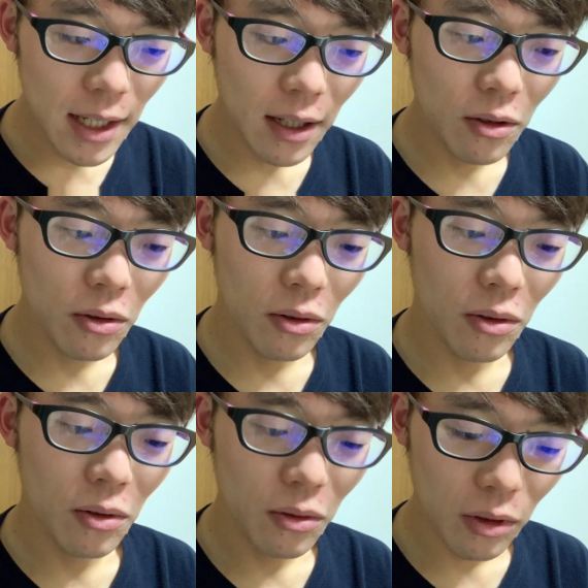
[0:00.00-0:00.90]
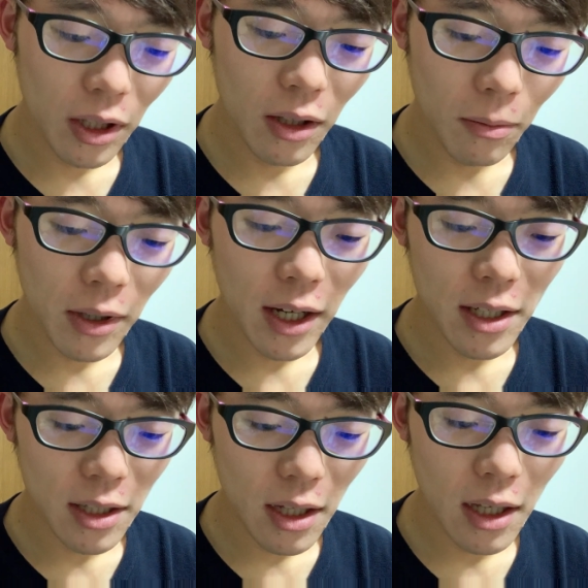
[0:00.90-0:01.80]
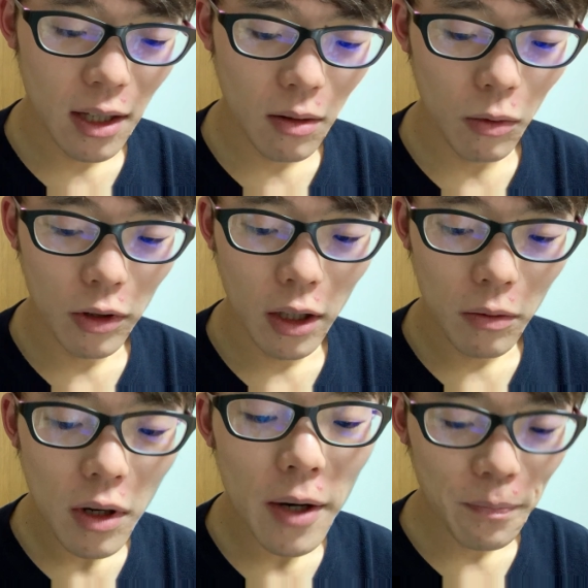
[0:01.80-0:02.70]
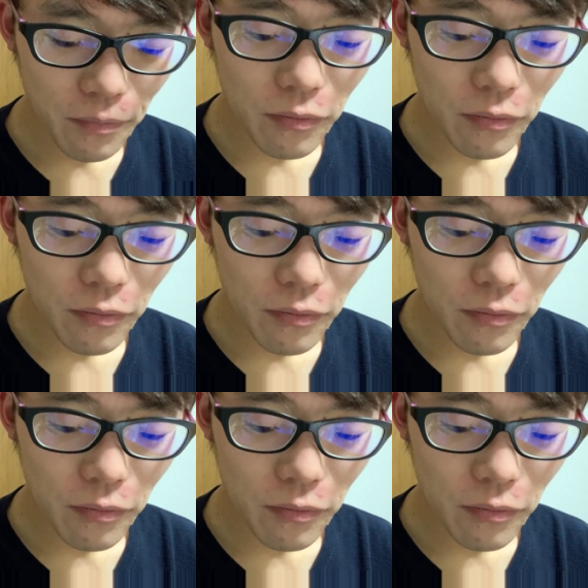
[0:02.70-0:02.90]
あのー、本当に読み返していて思ったのは、